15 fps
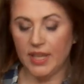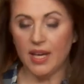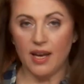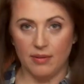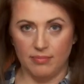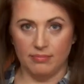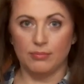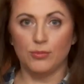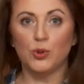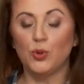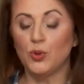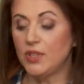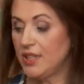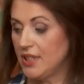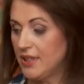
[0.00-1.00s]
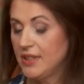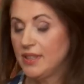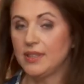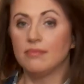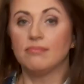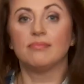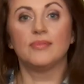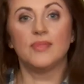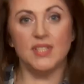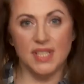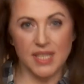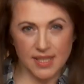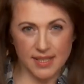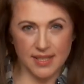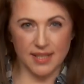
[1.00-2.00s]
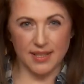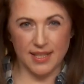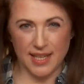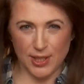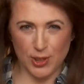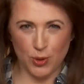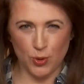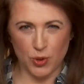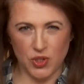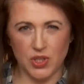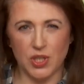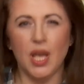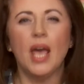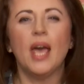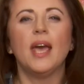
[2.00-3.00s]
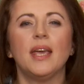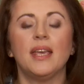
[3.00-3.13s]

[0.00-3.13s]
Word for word: я буду делать тесто для сочни